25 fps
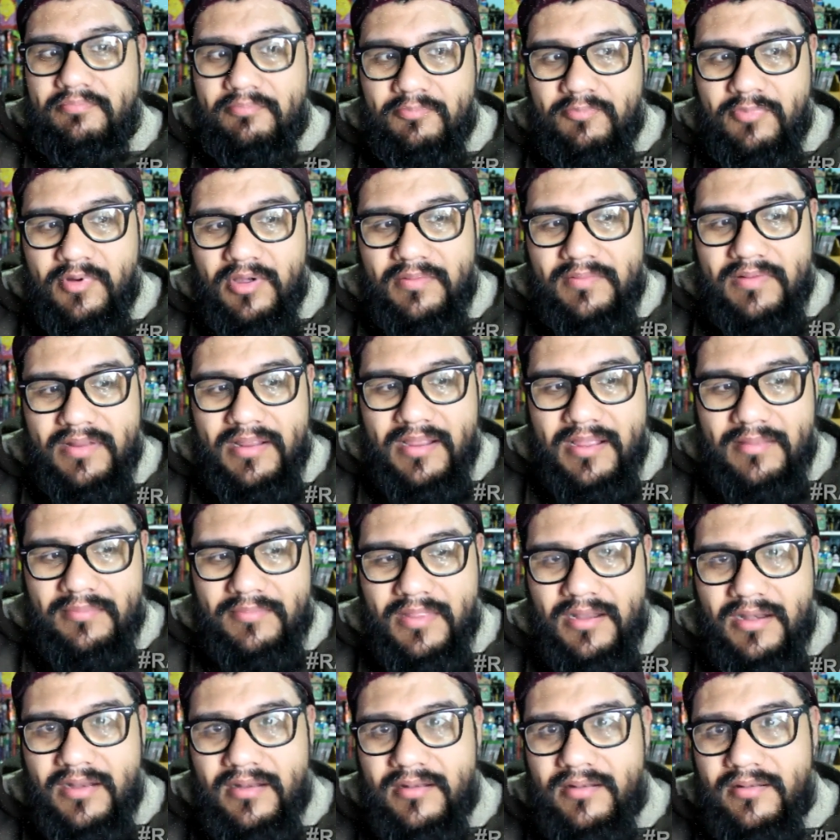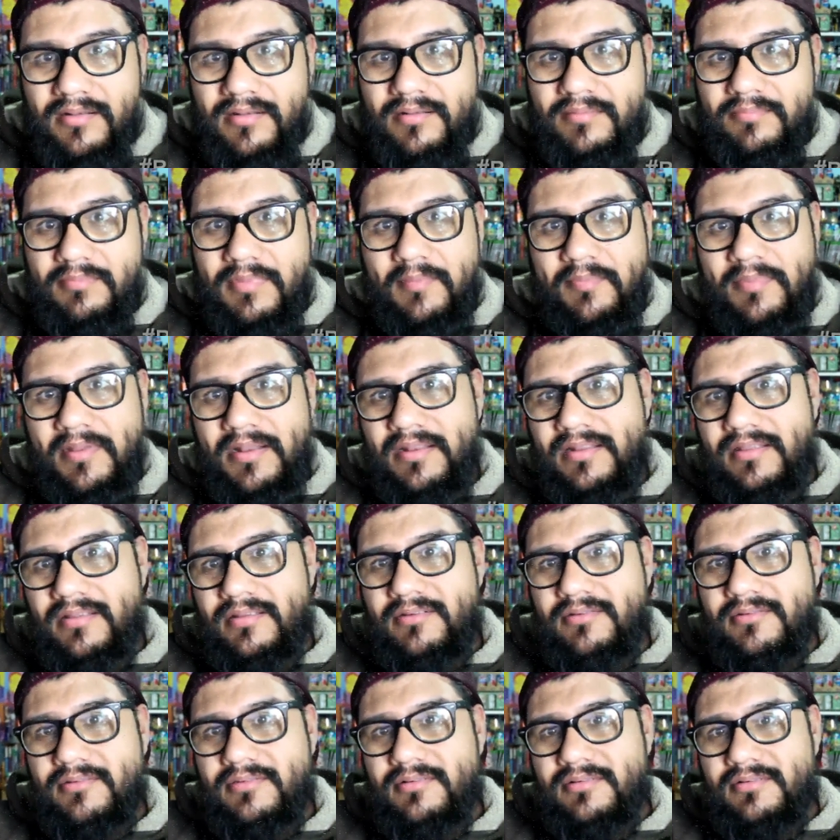vuelve a cambiar el papá
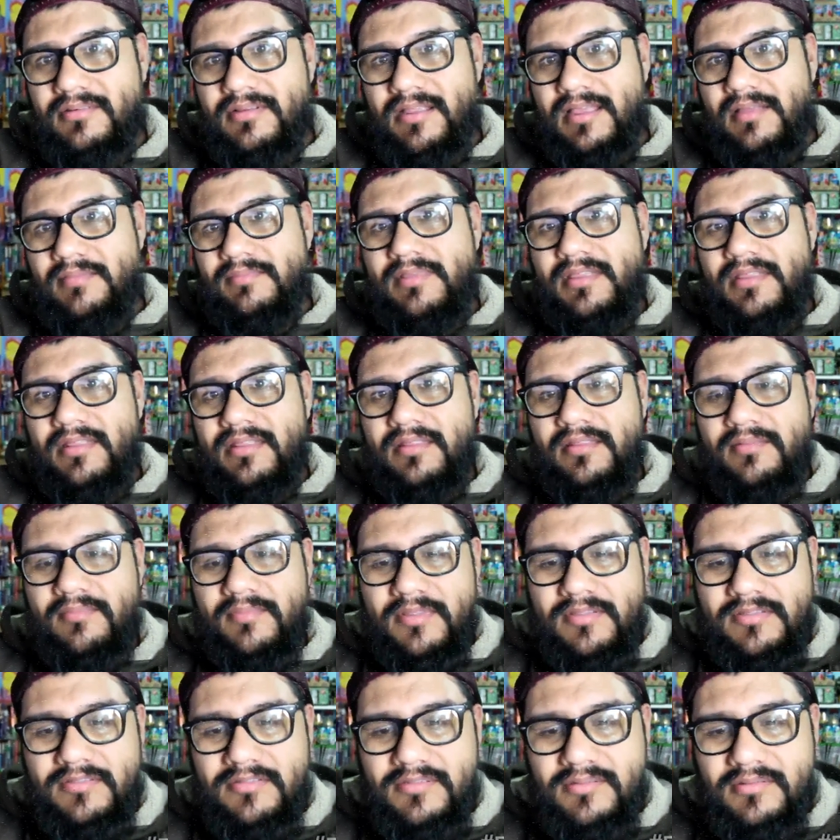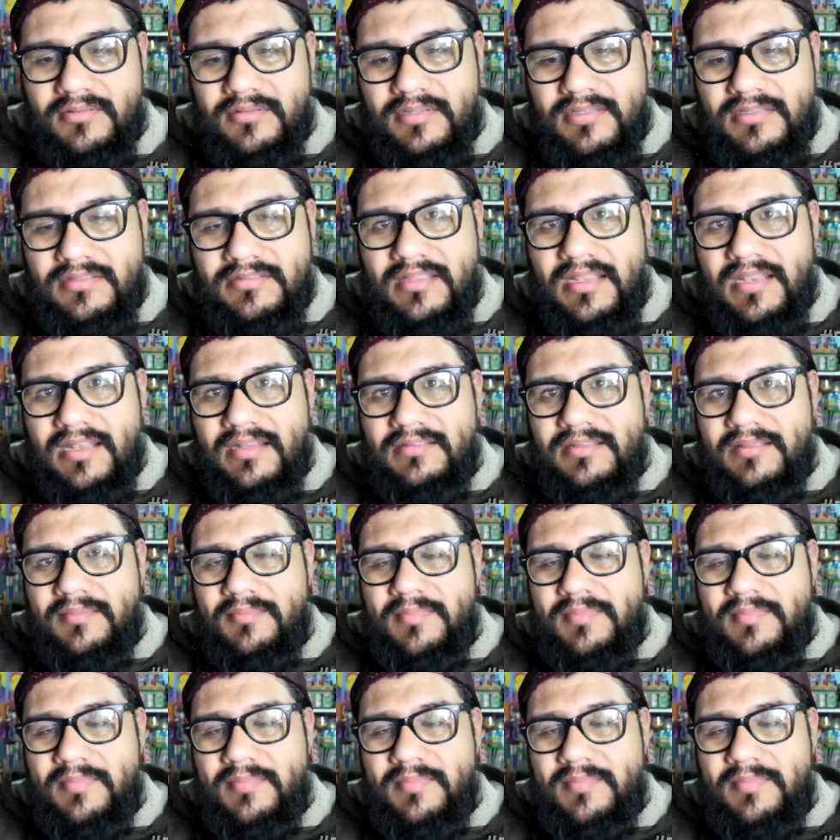negro, cambia de dimensión y se le hace